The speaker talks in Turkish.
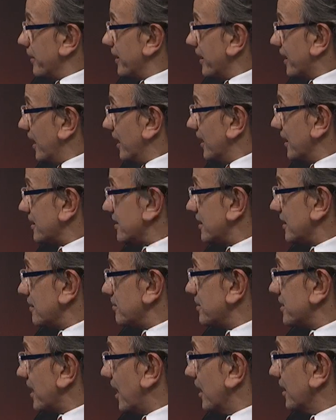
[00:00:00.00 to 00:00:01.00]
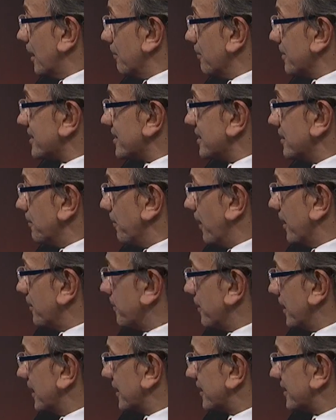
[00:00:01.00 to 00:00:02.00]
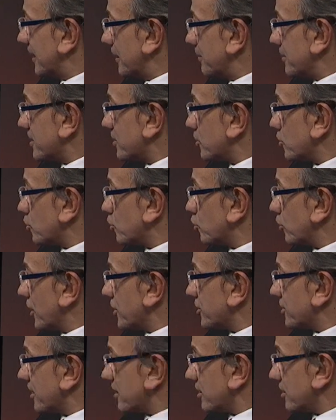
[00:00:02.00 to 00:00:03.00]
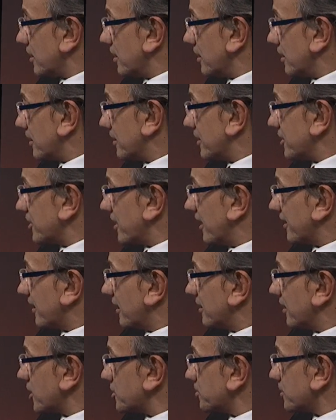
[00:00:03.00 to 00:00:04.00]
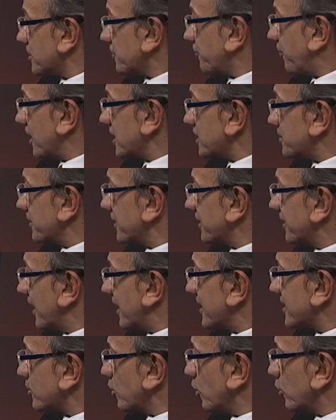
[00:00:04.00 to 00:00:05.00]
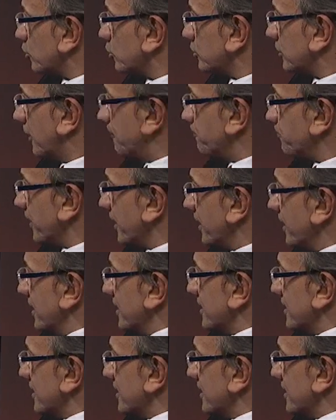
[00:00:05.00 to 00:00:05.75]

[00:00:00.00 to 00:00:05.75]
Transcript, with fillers: Amerika ile imzalanmasını belirttiğimiz süreçte ticaret anlaşması faz 1 hikayesi olduğunda